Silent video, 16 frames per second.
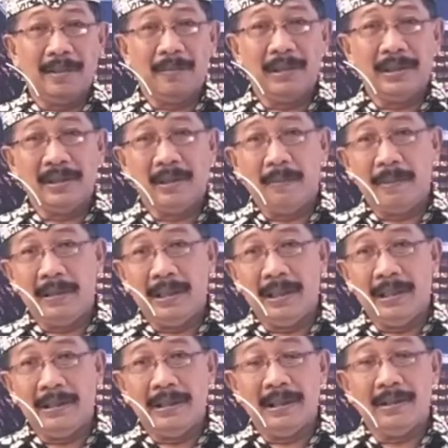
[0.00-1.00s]
siapa-siapa
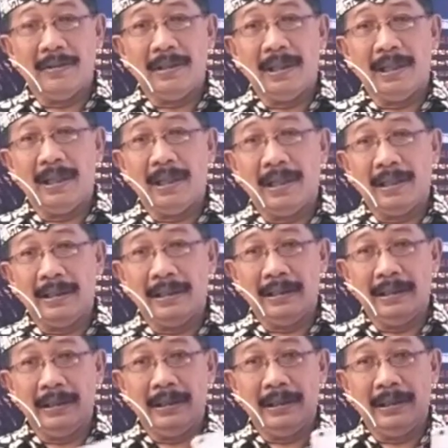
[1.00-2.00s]
penyanyi atau yang akan
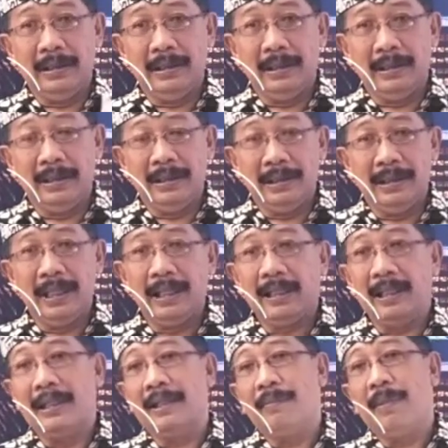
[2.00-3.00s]

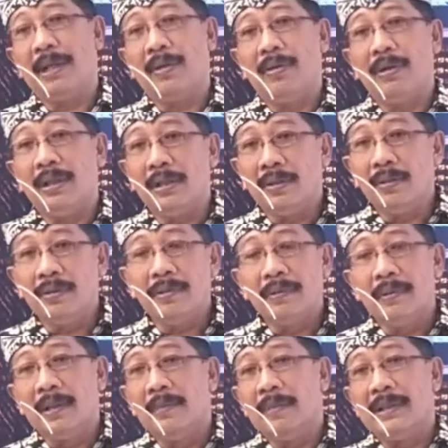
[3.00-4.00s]
dinaikkan di panggung itu
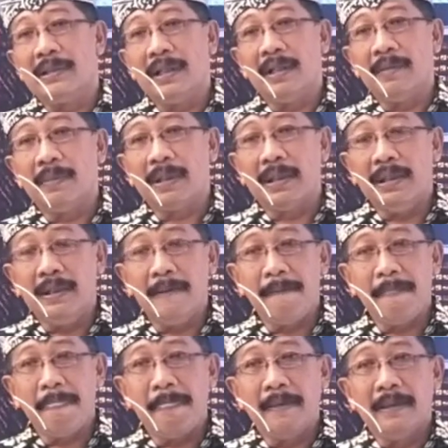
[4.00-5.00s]
misalnya begini
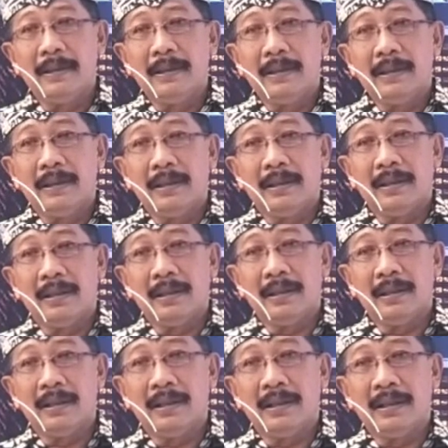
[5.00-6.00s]

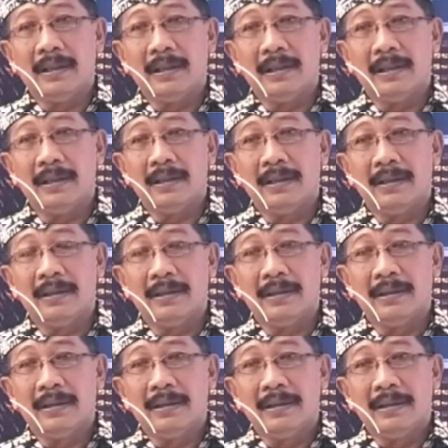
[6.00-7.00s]
uh,
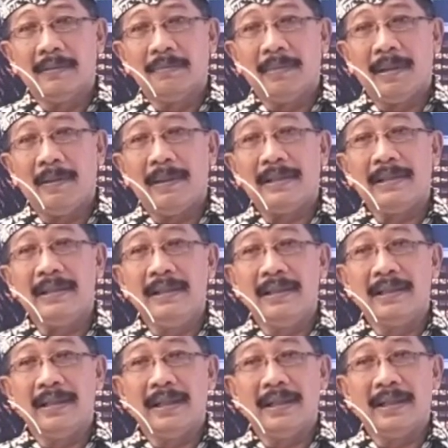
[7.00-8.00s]
bahwa
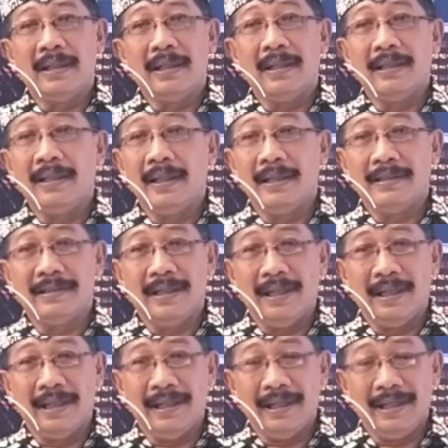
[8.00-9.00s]
cinta adalah
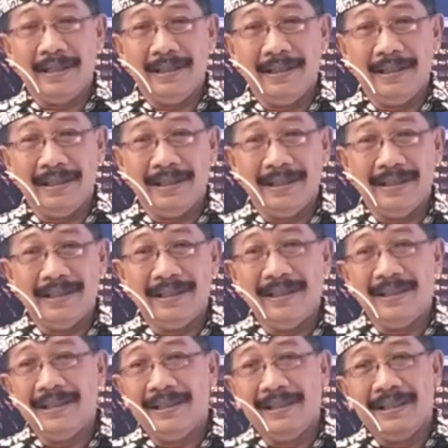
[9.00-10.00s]
segala-galanya
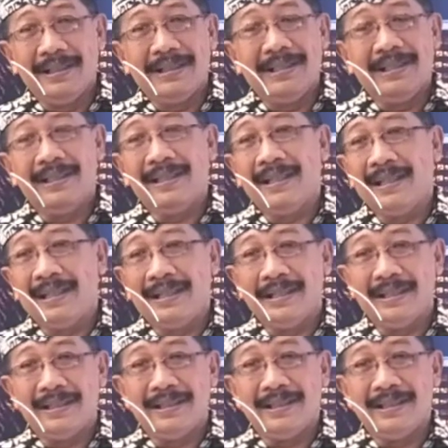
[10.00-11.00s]

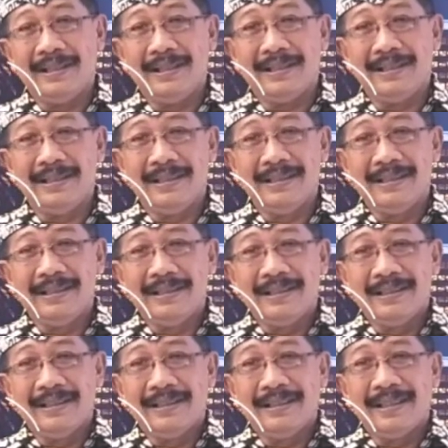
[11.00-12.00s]
kita
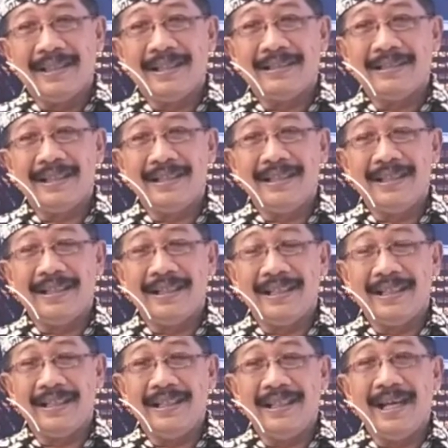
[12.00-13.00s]
rasanya
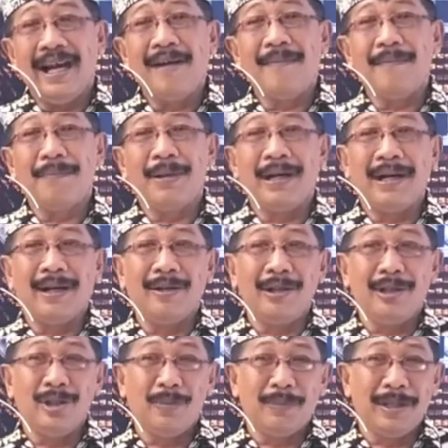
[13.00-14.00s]
hampa kalau
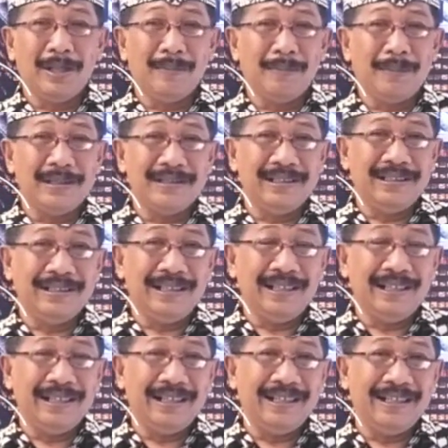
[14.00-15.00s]
hidup tanpa
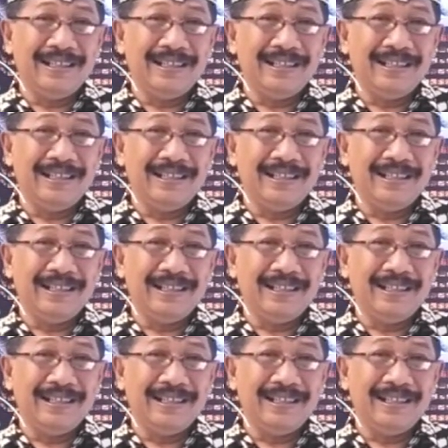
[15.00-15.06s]
cinta